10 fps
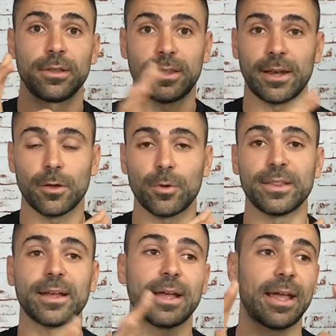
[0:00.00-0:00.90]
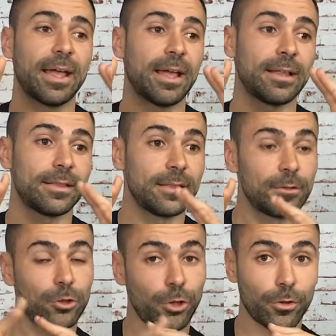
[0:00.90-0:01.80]
Tener en cuenta que
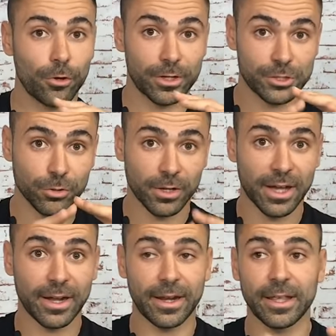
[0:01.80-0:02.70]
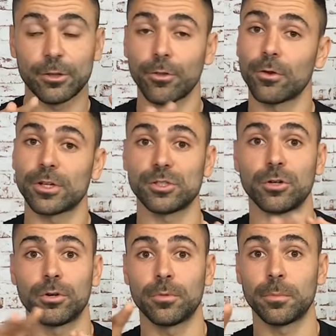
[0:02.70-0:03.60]
todo lo que son carnes y todo lo que
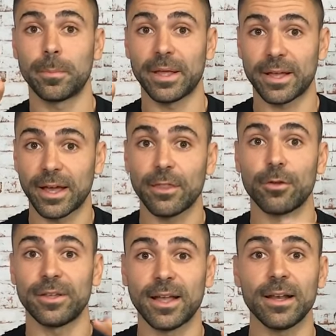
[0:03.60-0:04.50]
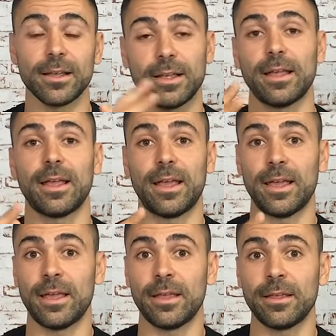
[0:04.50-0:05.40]
son pescados y tal
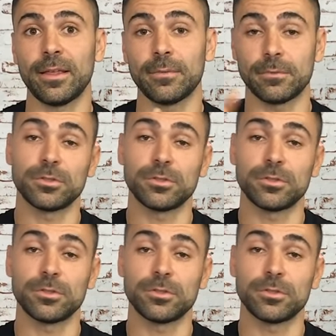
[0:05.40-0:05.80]
eh,